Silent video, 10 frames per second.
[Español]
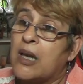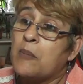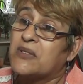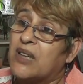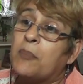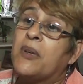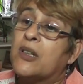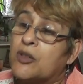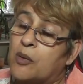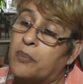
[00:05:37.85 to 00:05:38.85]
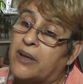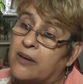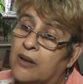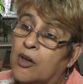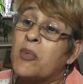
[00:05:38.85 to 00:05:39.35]
Empezar a pedir ropa.
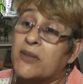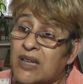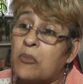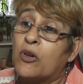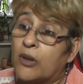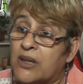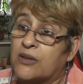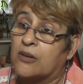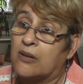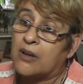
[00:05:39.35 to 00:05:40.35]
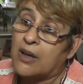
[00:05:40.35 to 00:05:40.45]
Comenzamos con eso